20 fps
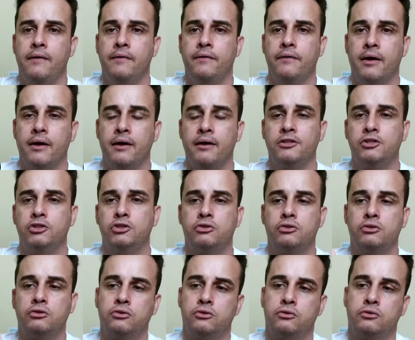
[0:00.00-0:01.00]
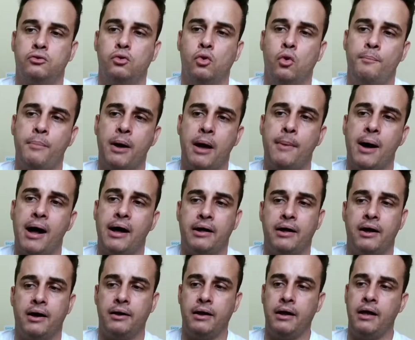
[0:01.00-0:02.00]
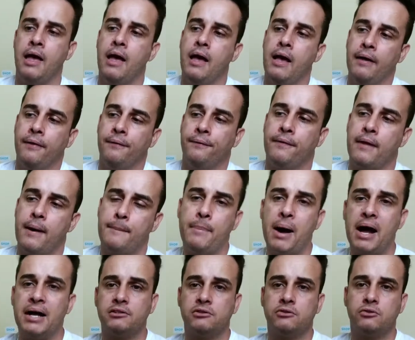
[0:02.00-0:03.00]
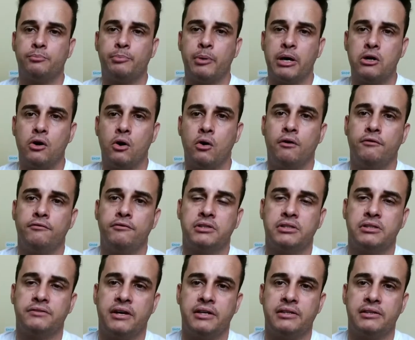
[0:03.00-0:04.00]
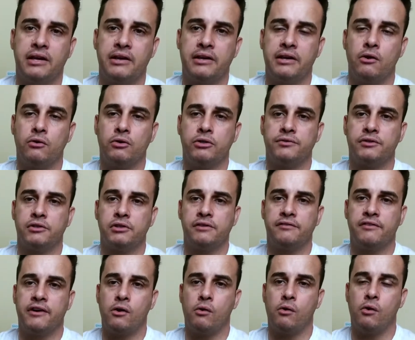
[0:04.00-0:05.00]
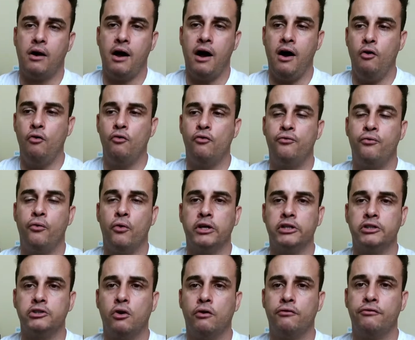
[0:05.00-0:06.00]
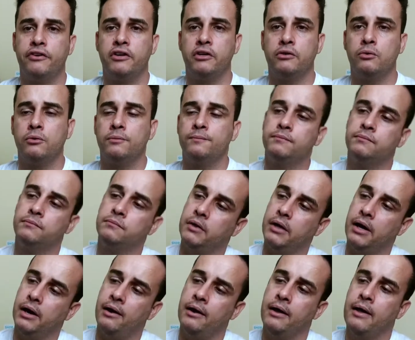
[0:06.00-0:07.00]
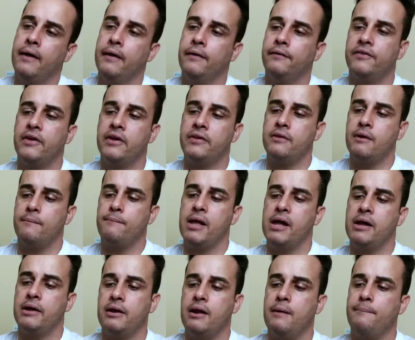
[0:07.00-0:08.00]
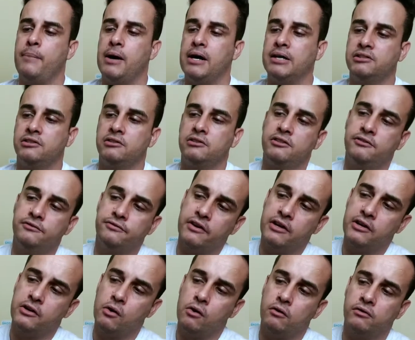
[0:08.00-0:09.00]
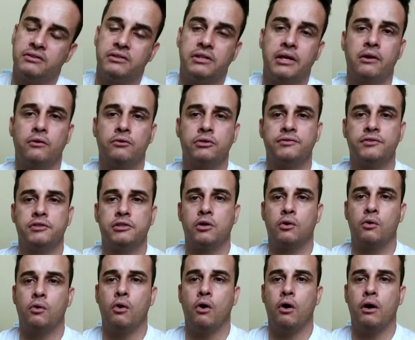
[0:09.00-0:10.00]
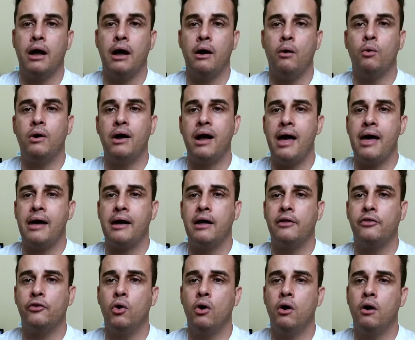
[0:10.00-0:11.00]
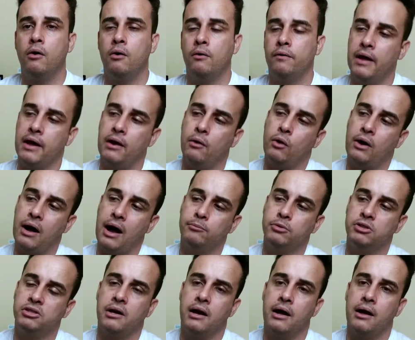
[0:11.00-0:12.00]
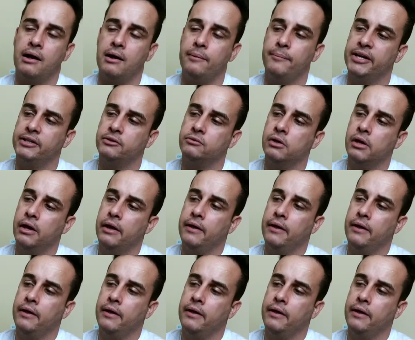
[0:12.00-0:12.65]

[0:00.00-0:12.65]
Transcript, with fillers: né? Super bacana. Na parte superior você vai ter aqui onde você vai colocar o fone de ouvido, né? Tem também aqui na parte de inferior tem onde você coloca o carregador, né? O cabo de carregamento